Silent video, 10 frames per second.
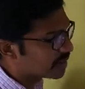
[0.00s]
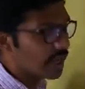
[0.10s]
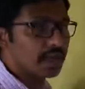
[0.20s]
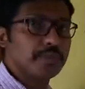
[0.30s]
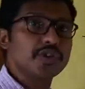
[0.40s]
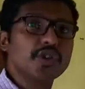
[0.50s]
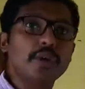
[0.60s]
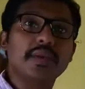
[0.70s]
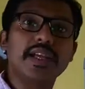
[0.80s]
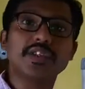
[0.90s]
চাল এবং জল
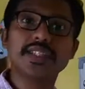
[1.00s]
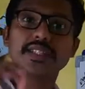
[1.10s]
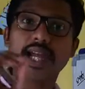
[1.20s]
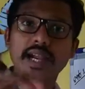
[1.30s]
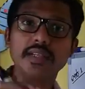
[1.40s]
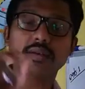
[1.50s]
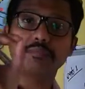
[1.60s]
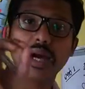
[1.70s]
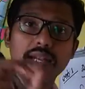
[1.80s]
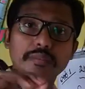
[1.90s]
মানে হচ্ছে তার
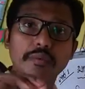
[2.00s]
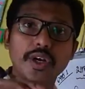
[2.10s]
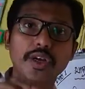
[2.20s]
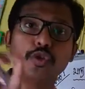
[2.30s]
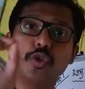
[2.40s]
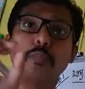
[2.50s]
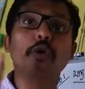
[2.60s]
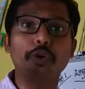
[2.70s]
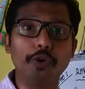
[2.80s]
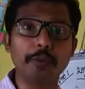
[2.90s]
ভাত বানানোর
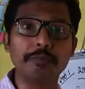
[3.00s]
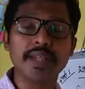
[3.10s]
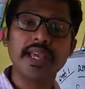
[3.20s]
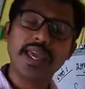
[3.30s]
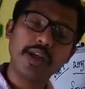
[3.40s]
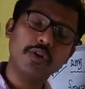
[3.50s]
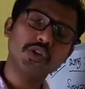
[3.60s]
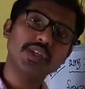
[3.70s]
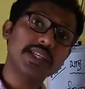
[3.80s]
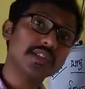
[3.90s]
উপকরণ এখন
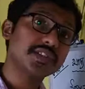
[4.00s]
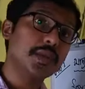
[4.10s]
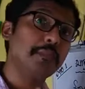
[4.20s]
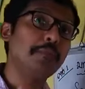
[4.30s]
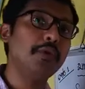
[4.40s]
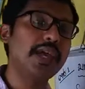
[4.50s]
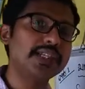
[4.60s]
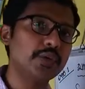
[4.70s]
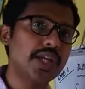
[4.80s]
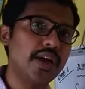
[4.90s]
যদি একটা সিম্পল
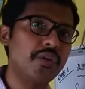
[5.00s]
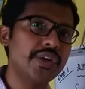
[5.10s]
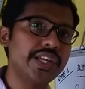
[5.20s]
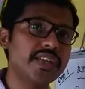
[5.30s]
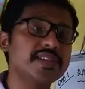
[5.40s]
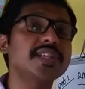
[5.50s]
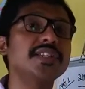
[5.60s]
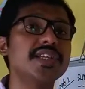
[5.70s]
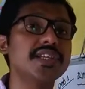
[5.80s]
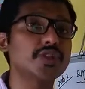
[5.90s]
একটা উদাহরণ নিই
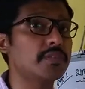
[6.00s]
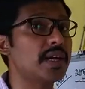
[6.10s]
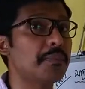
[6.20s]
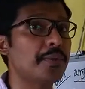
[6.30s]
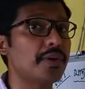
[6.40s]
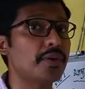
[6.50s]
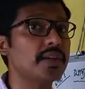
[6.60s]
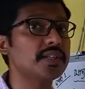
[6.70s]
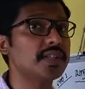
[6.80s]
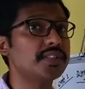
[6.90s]
খিচিড়ি সবারই প্রিয়
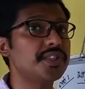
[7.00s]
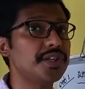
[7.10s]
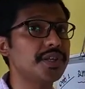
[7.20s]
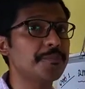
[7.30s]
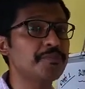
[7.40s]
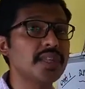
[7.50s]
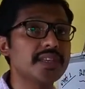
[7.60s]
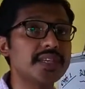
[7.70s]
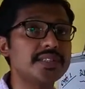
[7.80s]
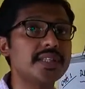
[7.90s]
খিচিড়ি
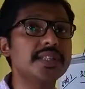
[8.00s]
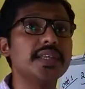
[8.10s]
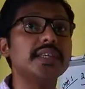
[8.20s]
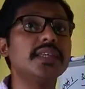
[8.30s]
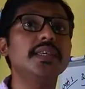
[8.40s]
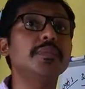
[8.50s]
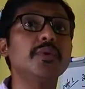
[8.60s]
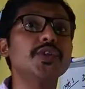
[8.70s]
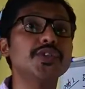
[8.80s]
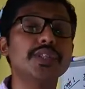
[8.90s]
খিচিড়িতে কি কি
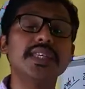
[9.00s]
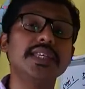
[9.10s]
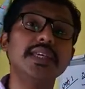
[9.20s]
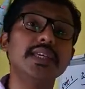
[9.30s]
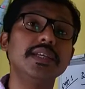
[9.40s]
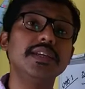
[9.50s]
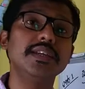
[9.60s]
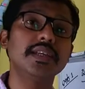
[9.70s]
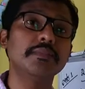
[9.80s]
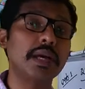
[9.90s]
প্রয়োজন কি কি
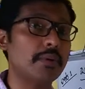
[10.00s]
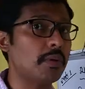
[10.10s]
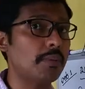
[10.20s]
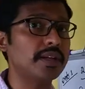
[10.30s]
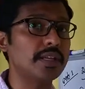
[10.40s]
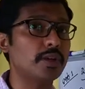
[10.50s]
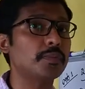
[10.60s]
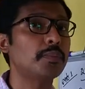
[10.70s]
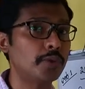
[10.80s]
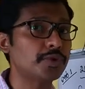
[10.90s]
ইনগ্রিডিয়েন্ট মা বাবা দিয়ে
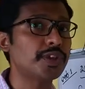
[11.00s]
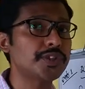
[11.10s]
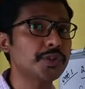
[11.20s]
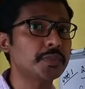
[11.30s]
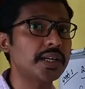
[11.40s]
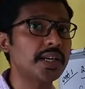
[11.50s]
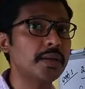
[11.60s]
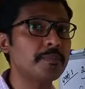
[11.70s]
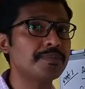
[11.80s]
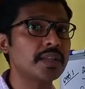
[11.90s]
অপমন করেছ তোমাদের
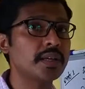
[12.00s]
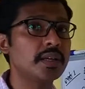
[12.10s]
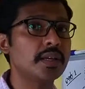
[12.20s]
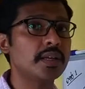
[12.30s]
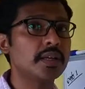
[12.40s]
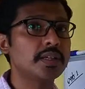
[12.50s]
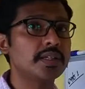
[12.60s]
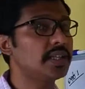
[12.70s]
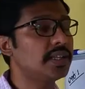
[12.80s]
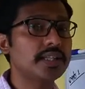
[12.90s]

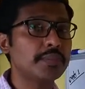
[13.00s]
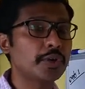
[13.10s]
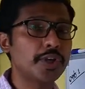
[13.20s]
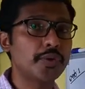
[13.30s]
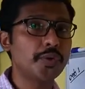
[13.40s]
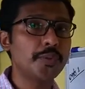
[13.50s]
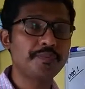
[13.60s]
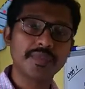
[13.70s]
কি কি দিয়ে মনে করো